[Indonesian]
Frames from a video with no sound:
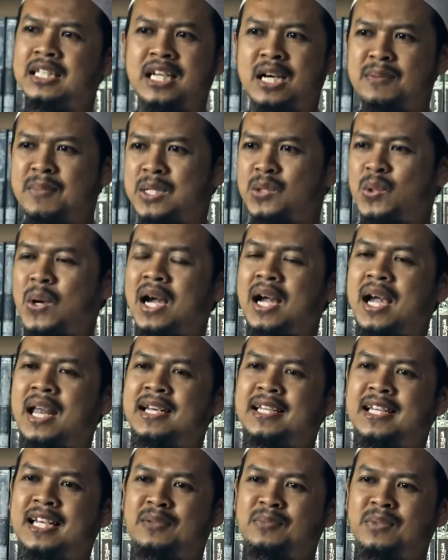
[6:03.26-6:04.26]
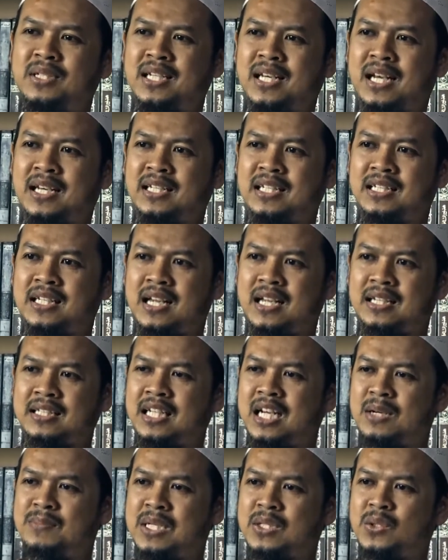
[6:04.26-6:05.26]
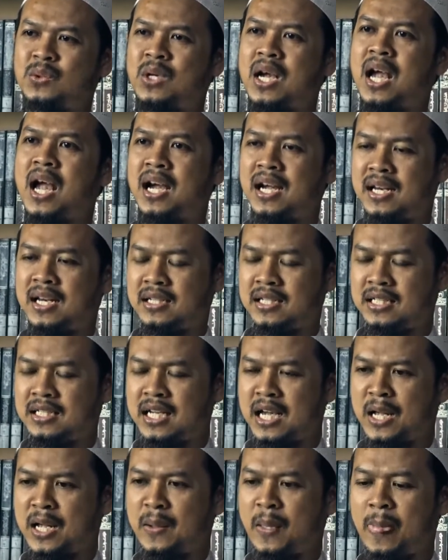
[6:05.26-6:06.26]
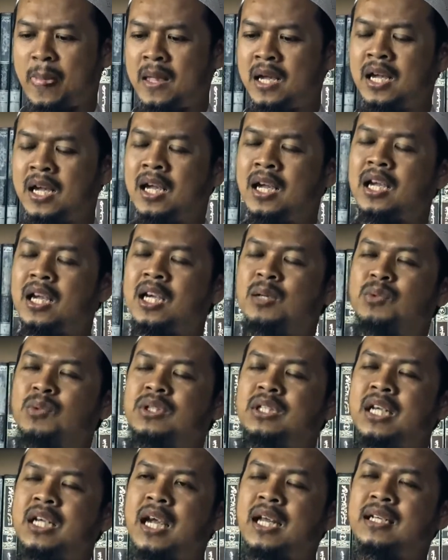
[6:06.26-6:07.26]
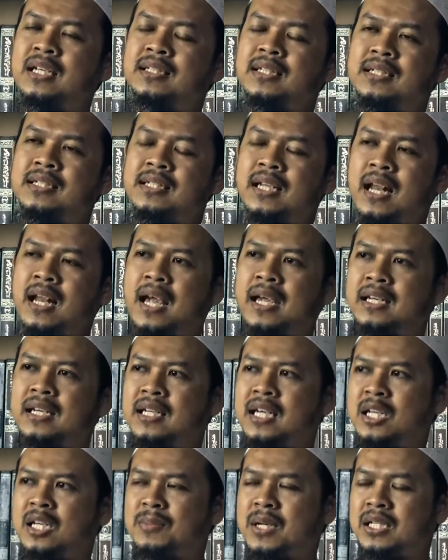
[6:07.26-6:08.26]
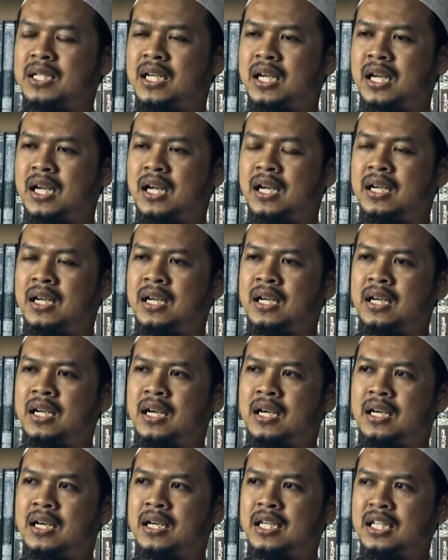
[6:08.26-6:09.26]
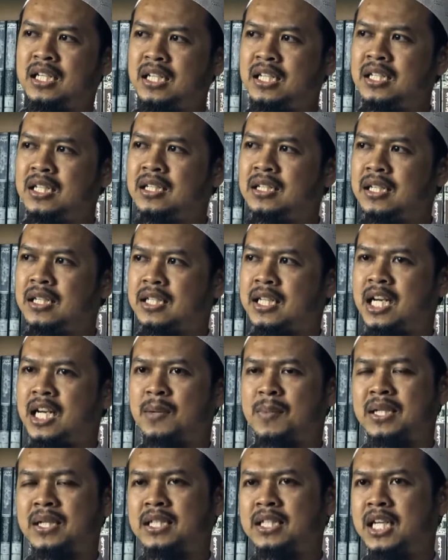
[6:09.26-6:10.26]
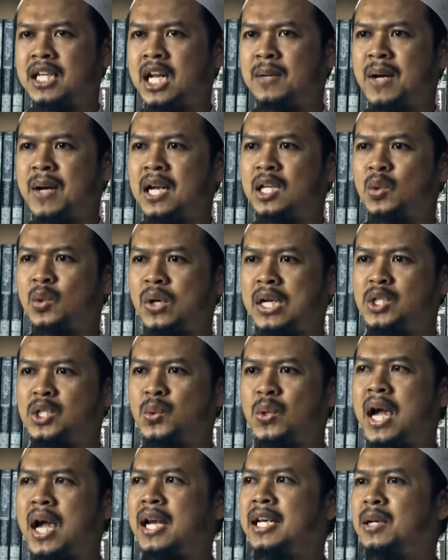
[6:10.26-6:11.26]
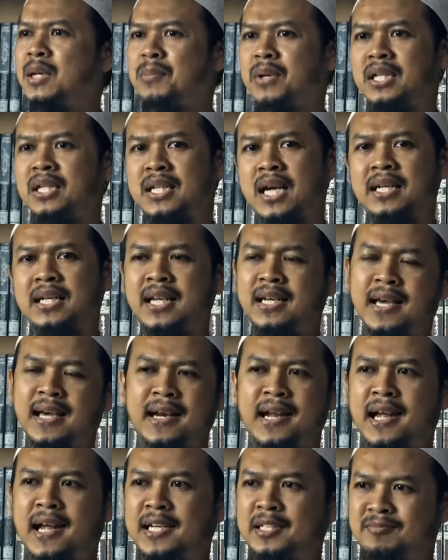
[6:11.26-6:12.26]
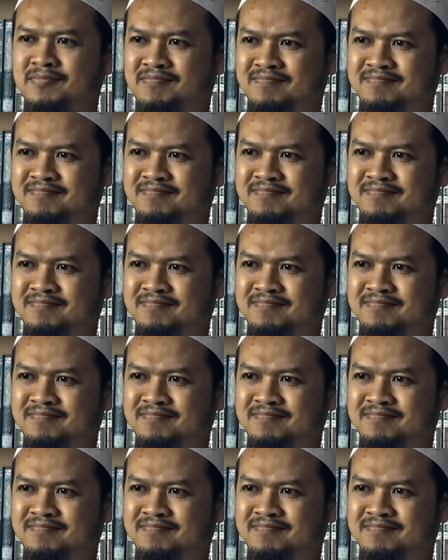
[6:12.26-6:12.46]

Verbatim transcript: tidak masuk akal dalam pikiran kita, tidak masuk akal kita. Kemudian selain daripada e, ini kita dapati di dalam Al-Quran juga ada perintah dan larangan.